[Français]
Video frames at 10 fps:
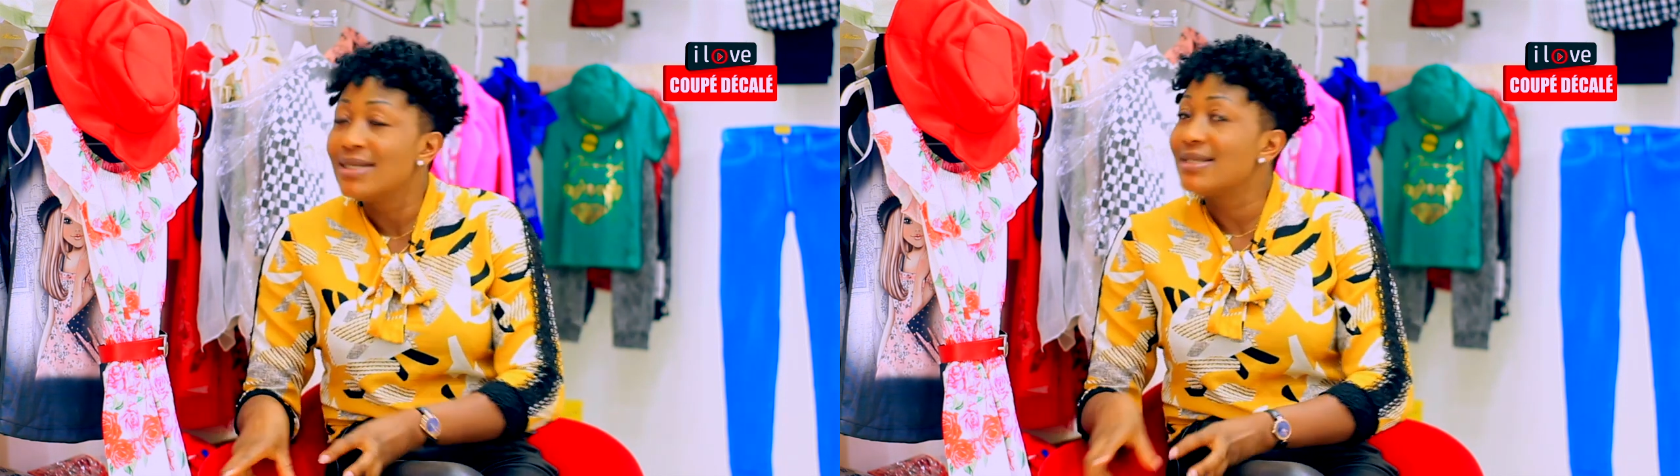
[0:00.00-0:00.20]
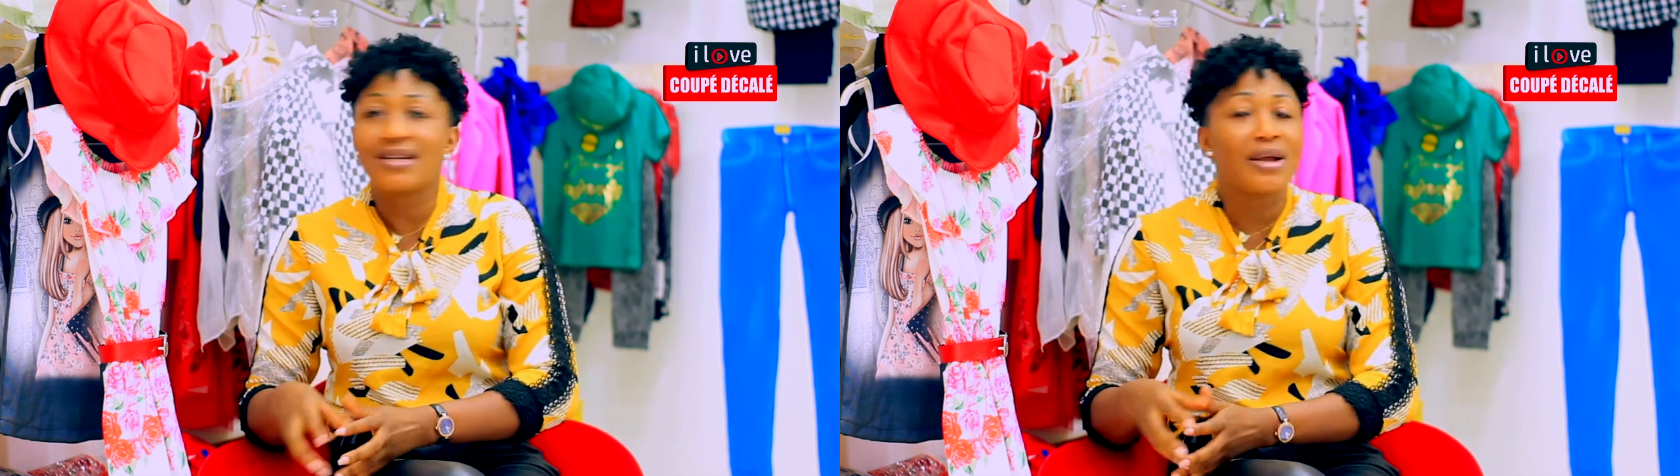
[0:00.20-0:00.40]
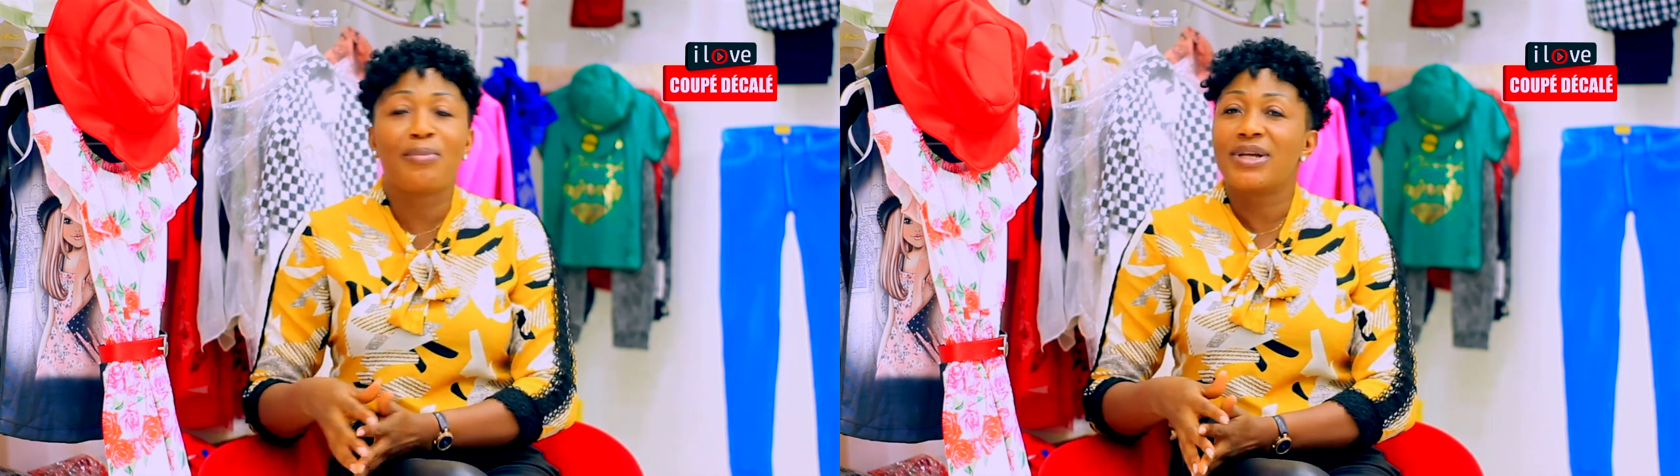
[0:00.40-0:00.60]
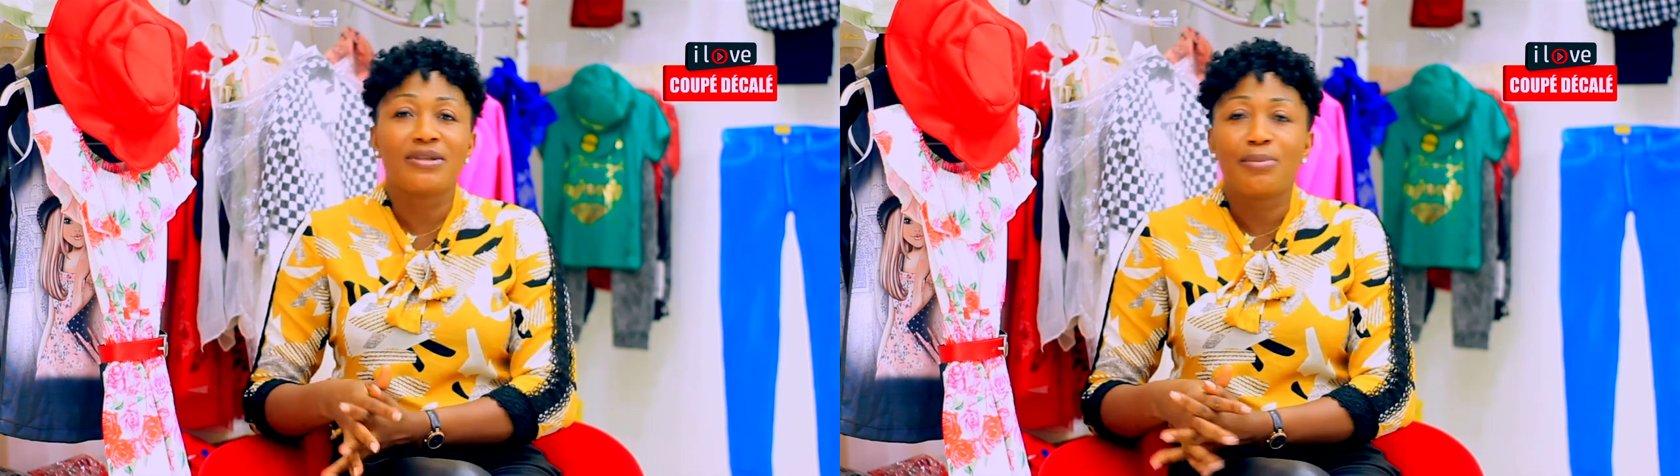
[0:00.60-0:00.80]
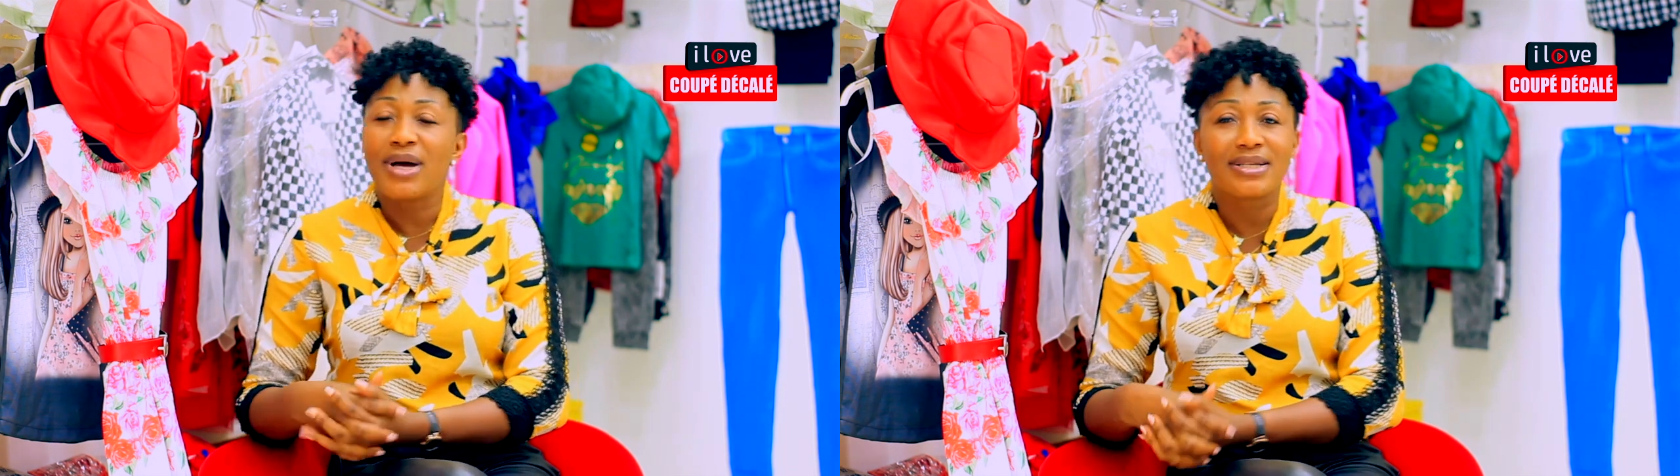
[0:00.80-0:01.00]
ça
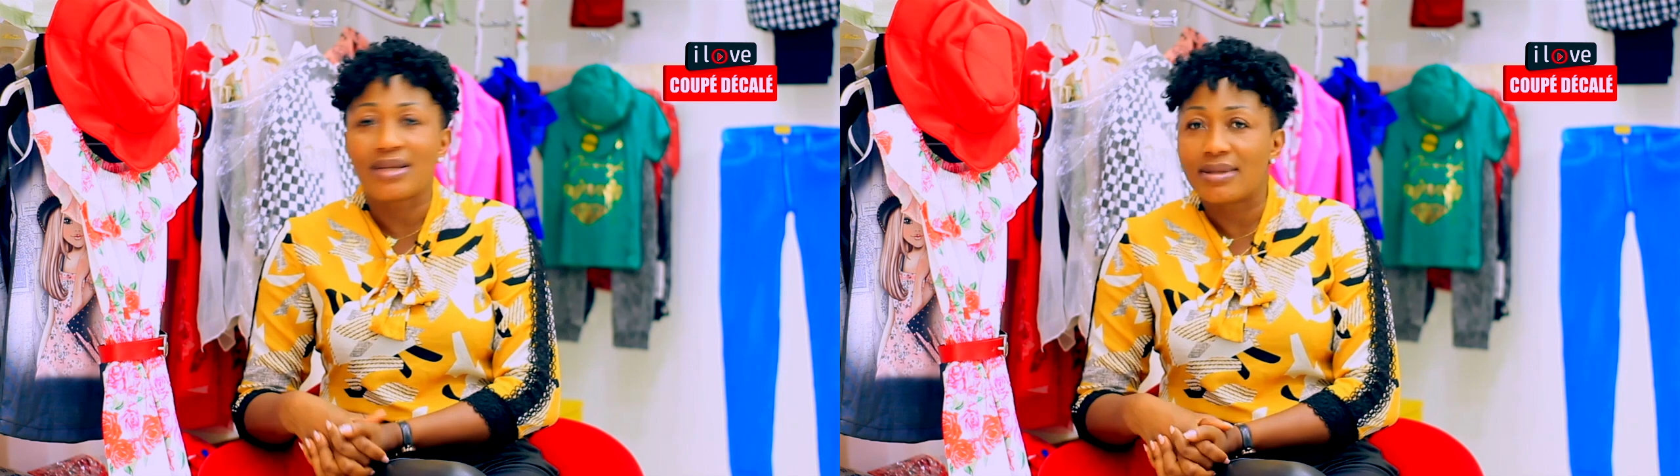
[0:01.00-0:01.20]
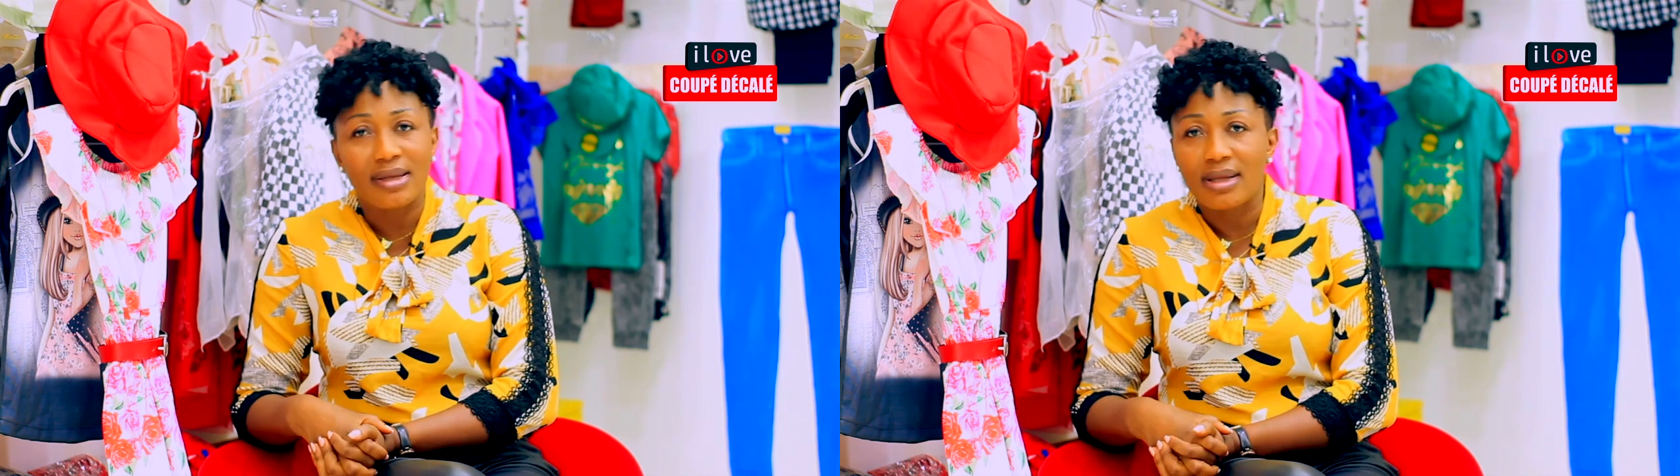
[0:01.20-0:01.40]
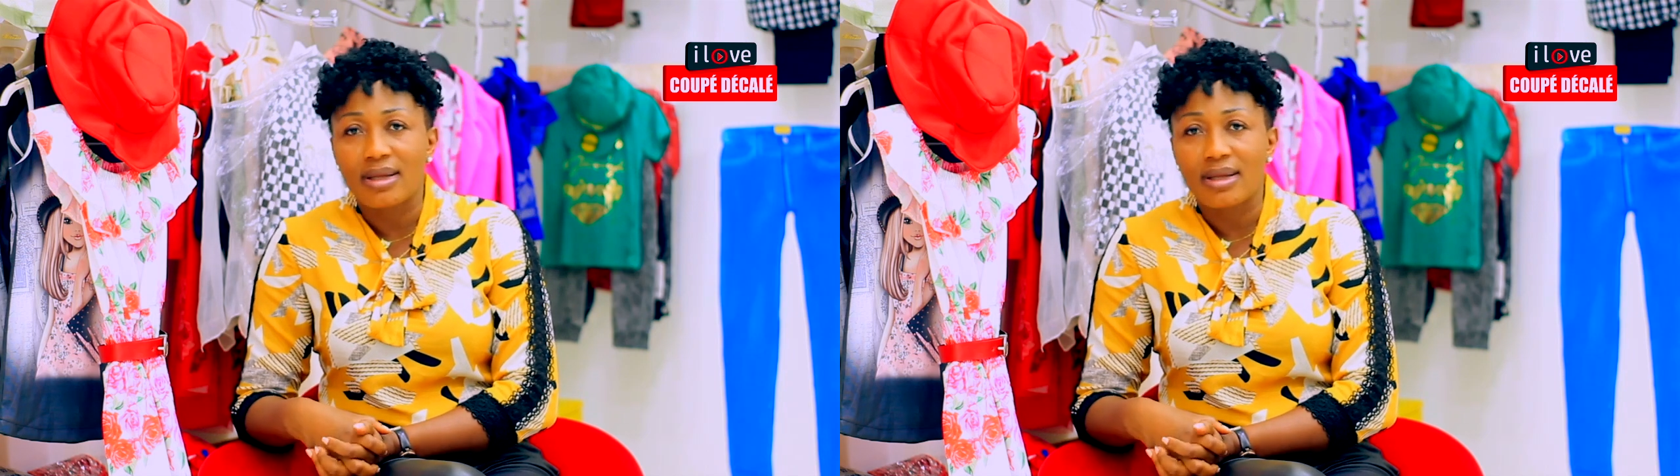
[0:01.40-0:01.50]
n'appartient pas à Satan.